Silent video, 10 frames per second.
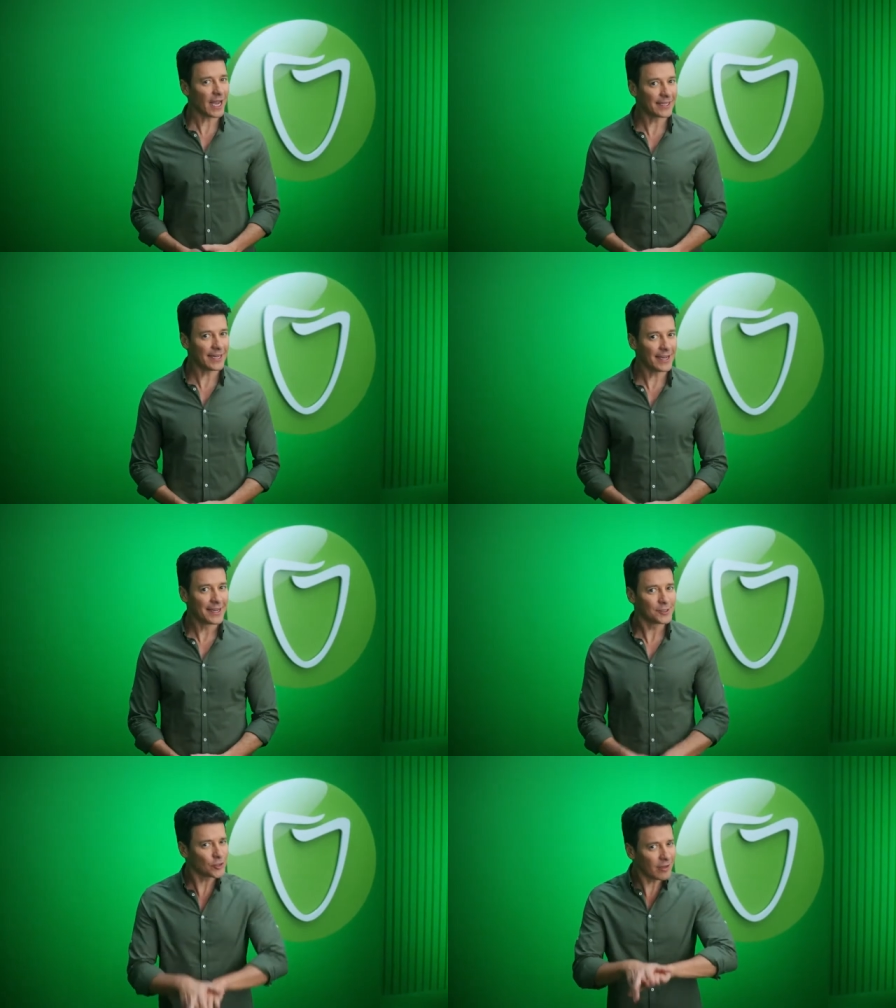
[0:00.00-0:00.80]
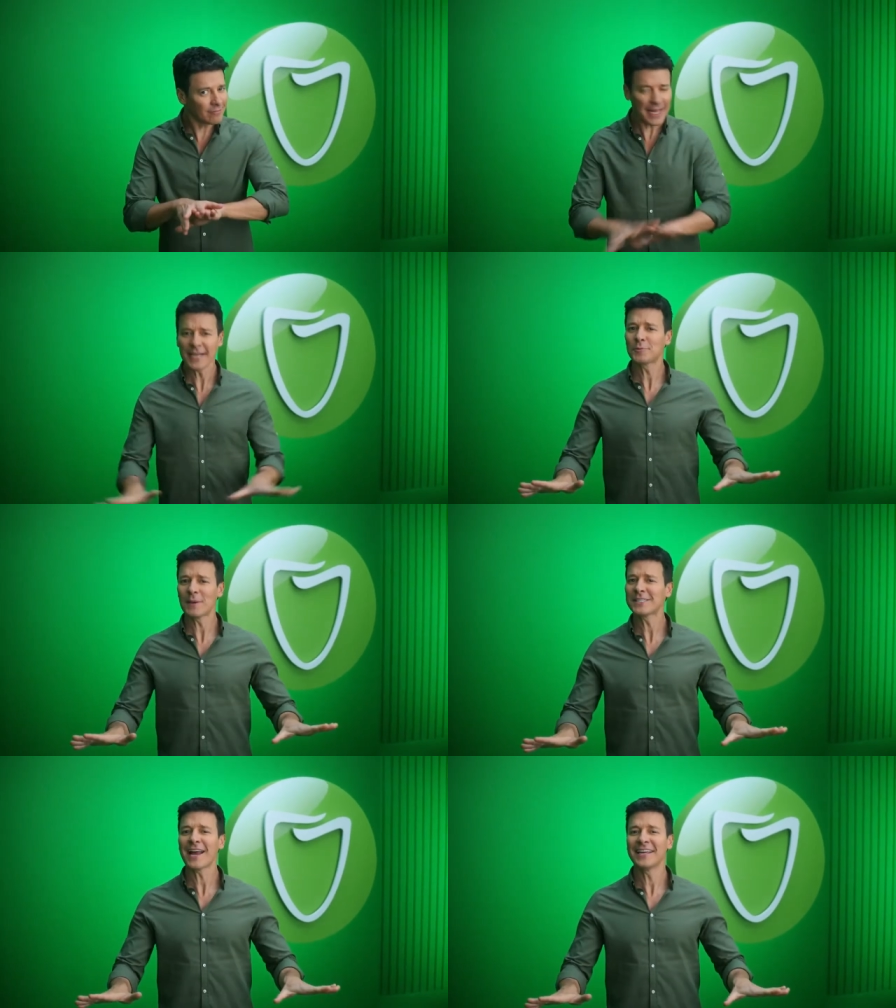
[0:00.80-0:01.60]
porque aqui só tem
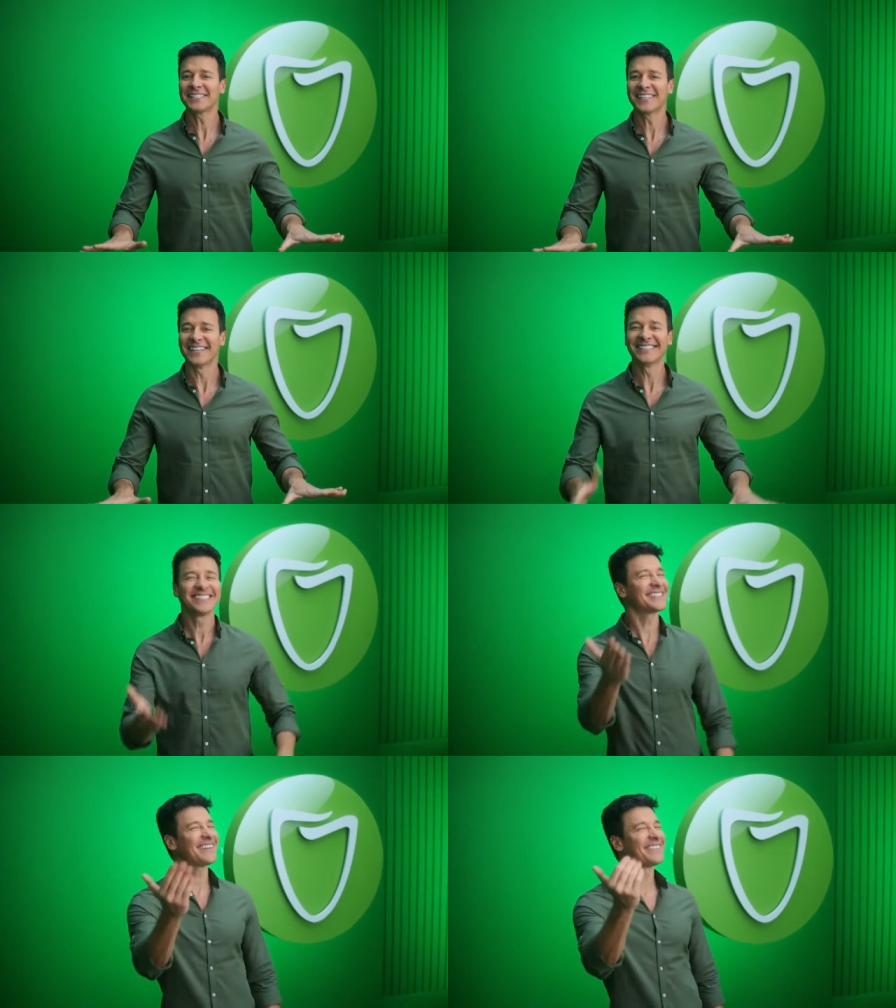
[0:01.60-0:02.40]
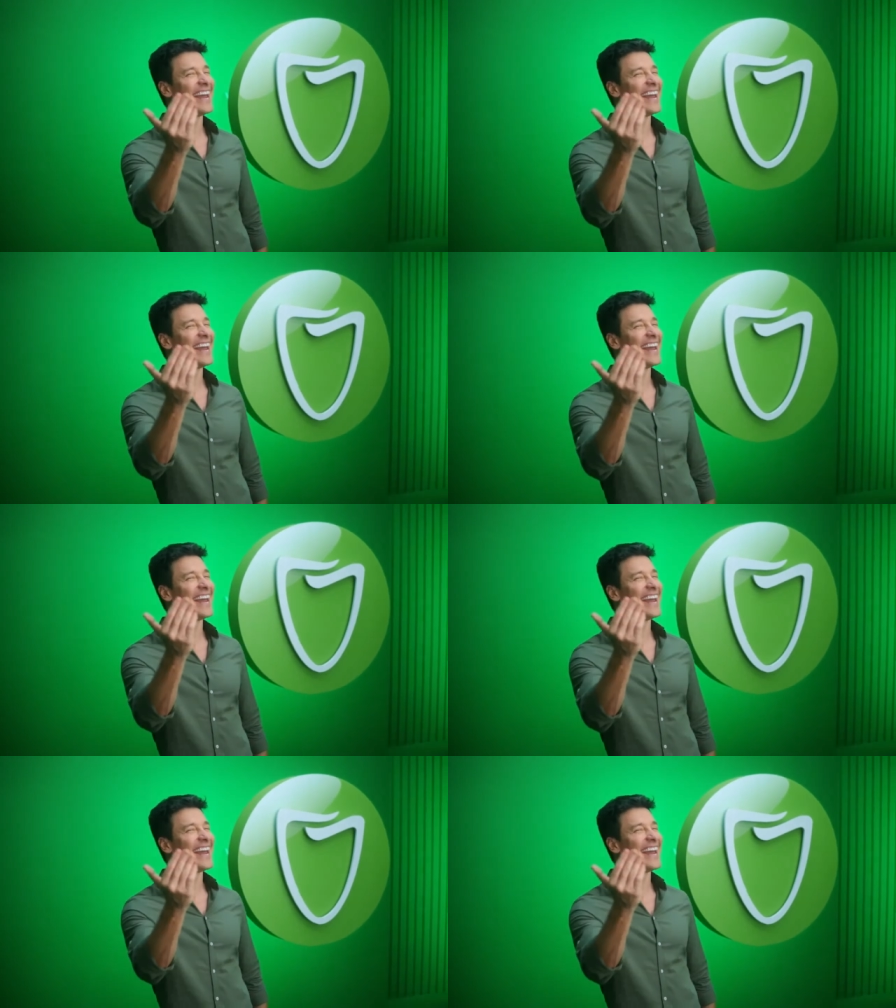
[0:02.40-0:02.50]
especialista. Só